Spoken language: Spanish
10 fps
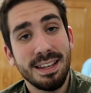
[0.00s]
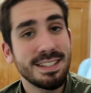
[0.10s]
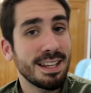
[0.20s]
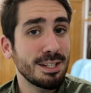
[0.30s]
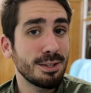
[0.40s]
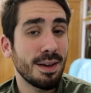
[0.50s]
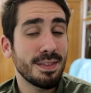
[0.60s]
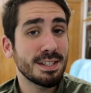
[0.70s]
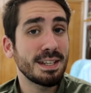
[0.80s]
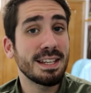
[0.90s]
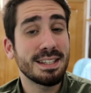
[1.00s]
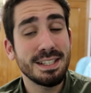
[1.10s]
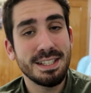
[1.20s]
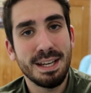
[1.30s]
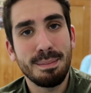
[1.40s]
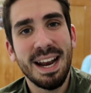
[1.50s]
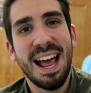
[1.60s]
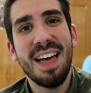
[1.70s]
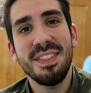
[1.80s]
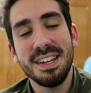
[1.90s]
y es que ha dicho que Andrés Iniesta, si se llamara
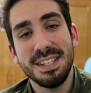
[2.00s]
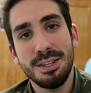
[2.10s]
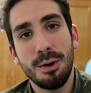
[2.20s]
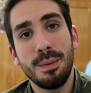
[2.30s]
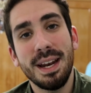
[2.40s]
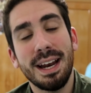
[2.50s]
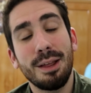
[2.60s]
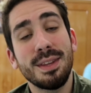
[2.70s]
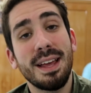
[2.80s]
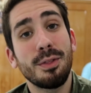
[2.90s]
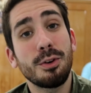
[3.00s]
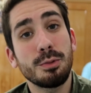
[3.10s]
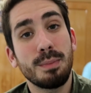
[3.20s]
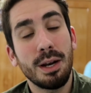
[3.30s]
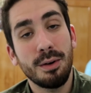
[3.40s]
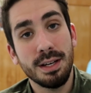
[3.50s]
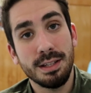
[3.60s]
Andrés Siño, hubiera ganado ya dos balones